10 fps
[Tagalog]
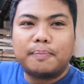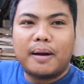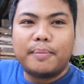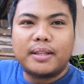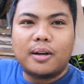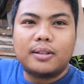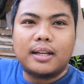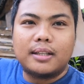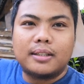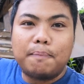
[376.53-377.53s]
nagpakabit ako
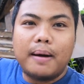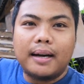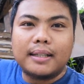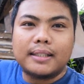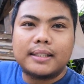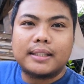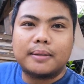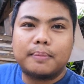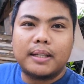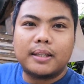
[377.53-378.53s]
ng top box,
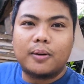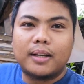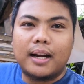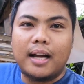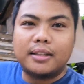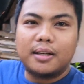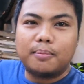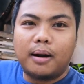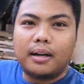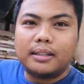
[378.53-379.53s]
nagpalit ako ng
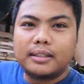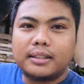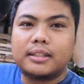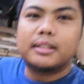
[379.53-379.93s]
handlebars.